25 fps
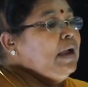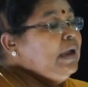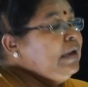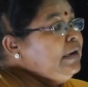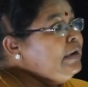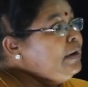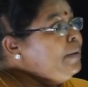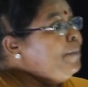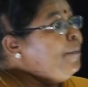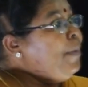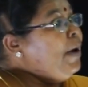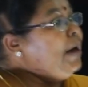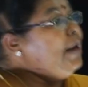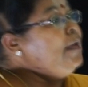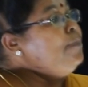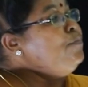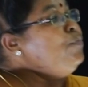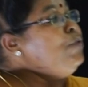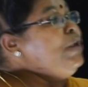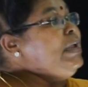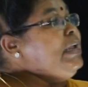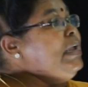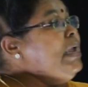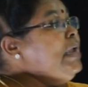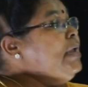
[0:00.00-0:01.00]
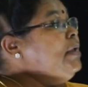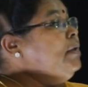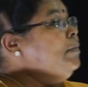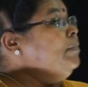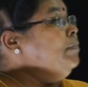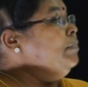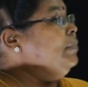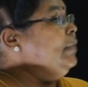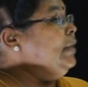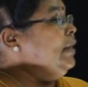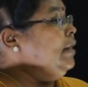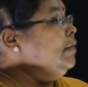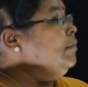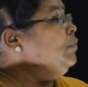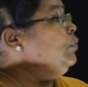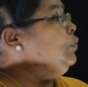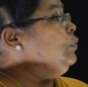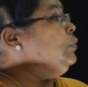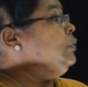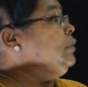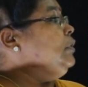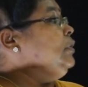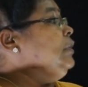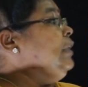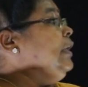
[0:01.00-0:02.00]
என்ற பழமொழியையும்
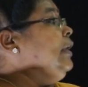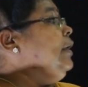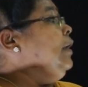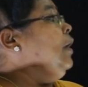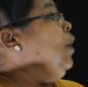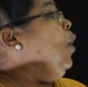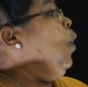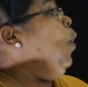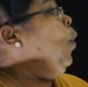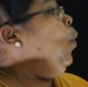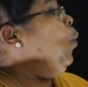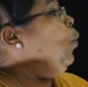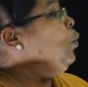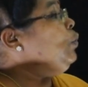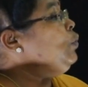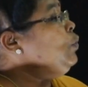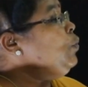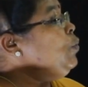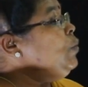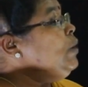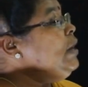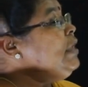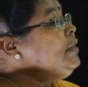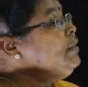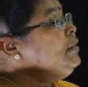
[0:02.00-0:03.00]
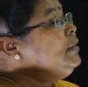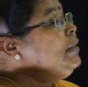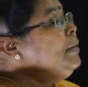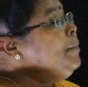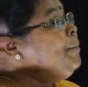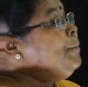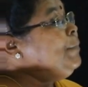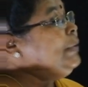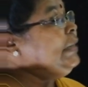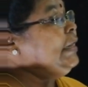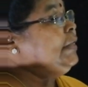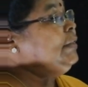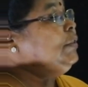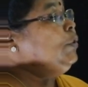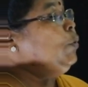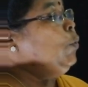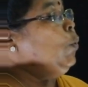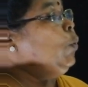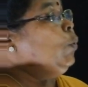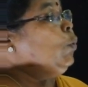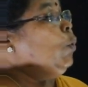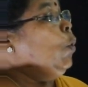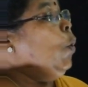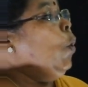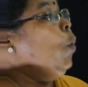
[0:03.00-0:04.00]
நினைவுகூர்த்தி ஒரு குலத்து
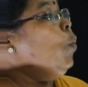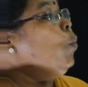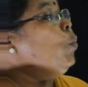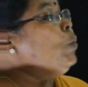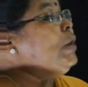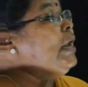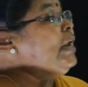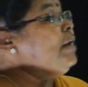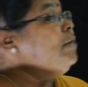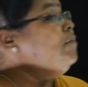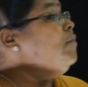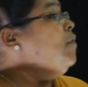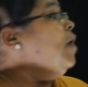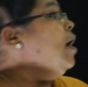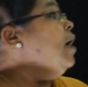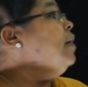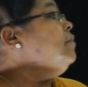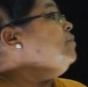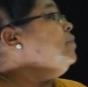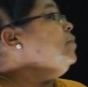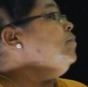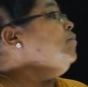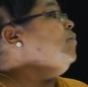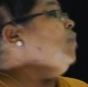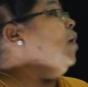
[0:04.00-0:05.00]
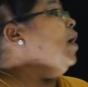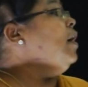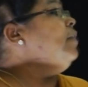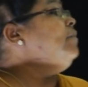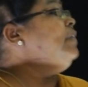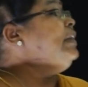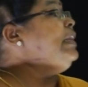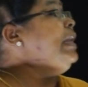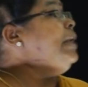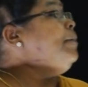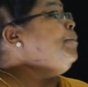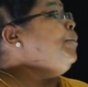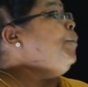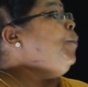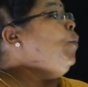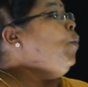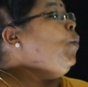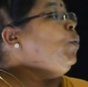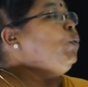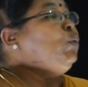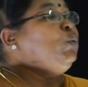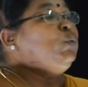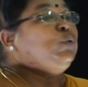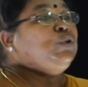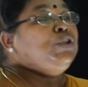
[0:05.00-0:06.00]
பிறந்தோர் உடன் வாழ்வும் வாழ்வினைப்
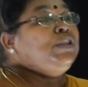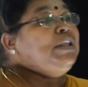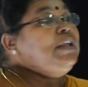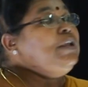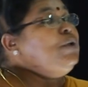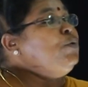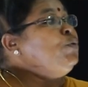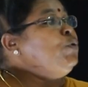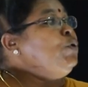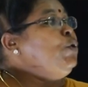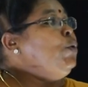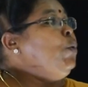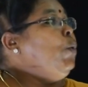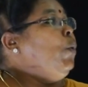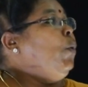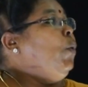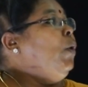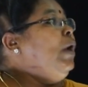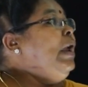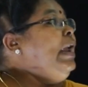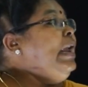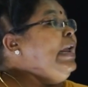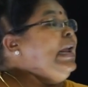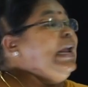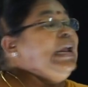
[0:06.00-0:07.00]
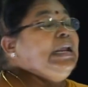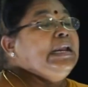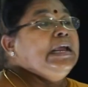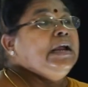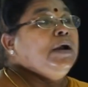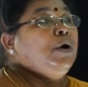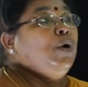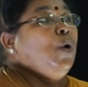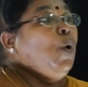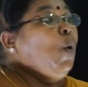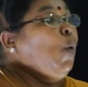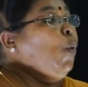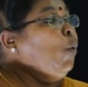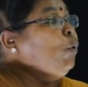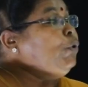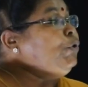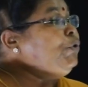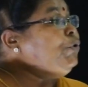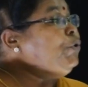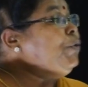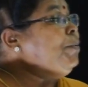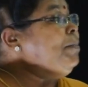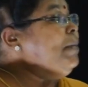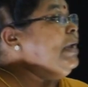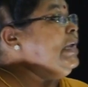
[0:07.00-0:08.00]
போல் உறுதியுண்டோ என
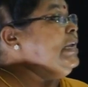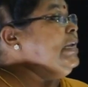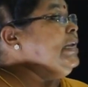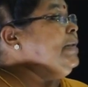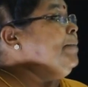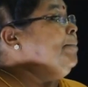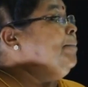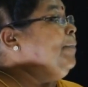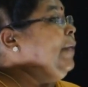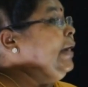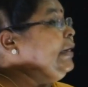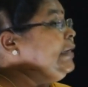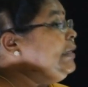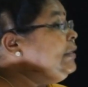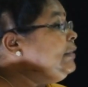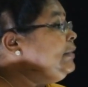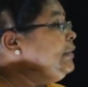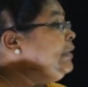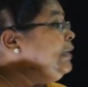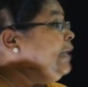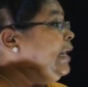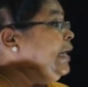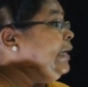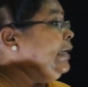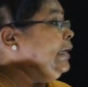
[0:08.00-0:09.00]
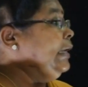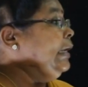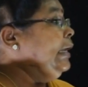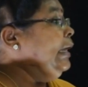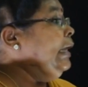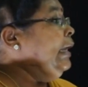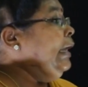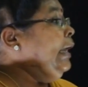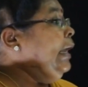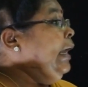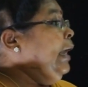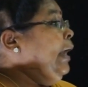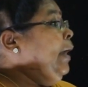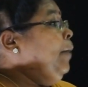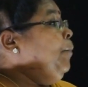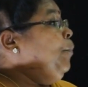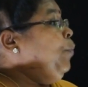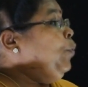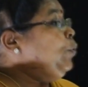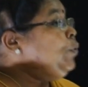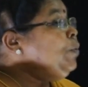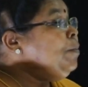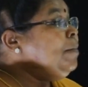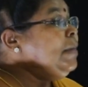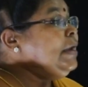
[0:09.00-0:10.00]
ஒற்றுமையின் பலத்தினை
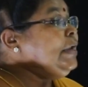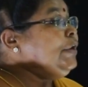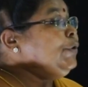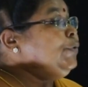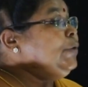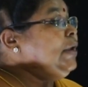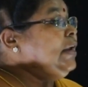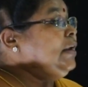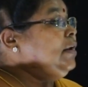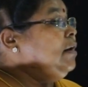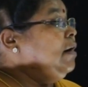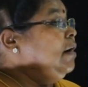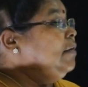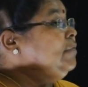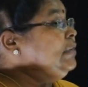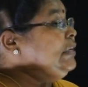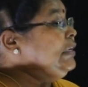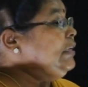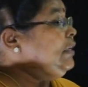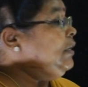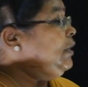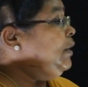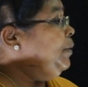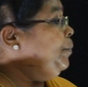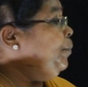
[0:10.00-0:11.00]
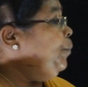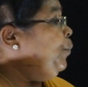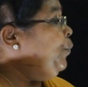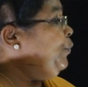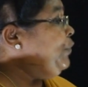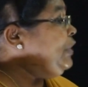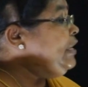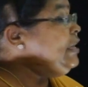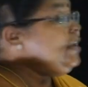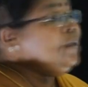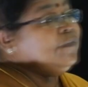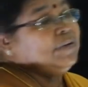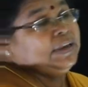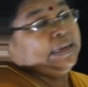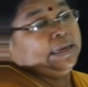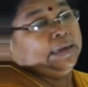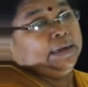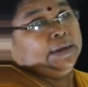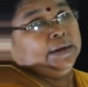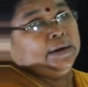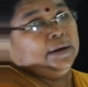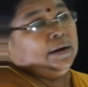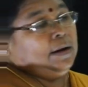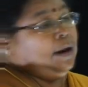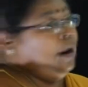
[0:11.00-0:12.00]
பொறுமையுடன் அவனுக்கு புரிய
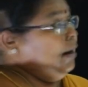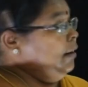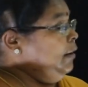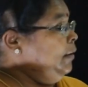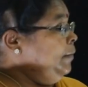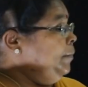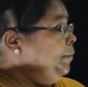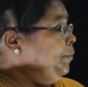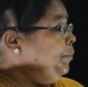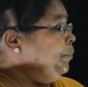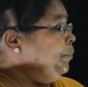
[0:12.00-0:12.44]
வைக்கின்றான்